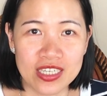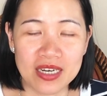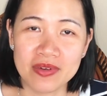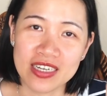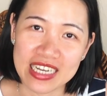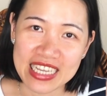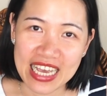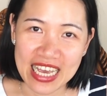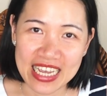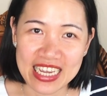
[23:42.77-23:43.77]
cảm ơn cả
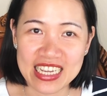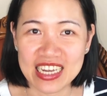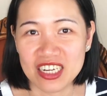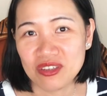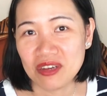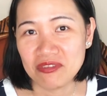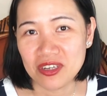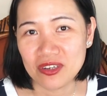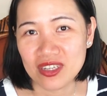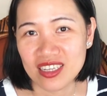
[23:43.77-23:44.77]
nhà cả nhà nếu thích
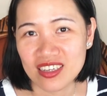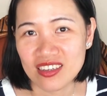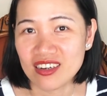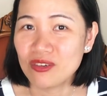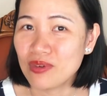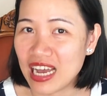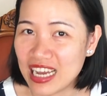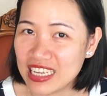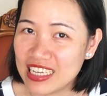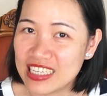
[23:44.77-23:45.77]
video thì nhớ nhấn nút
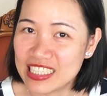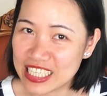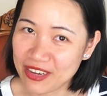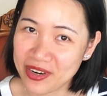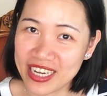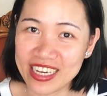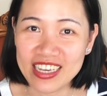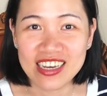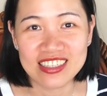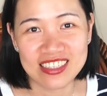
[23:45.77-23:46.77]
like share và đăng ký
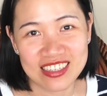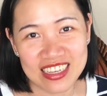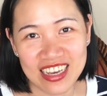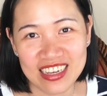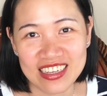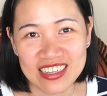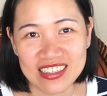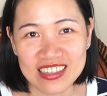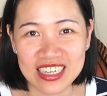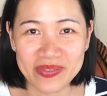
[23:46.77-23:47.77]
kênh cho trân nha
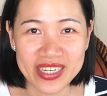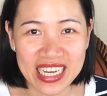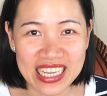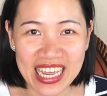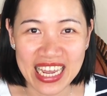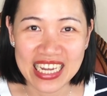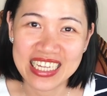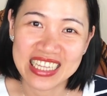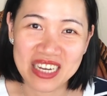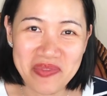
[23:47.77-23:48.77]
trân cảm ơn cả nhà
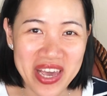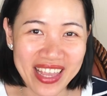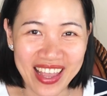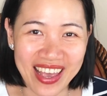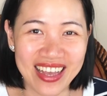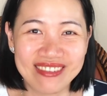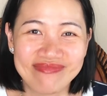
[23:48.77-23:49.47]
tạm biệt cả nhà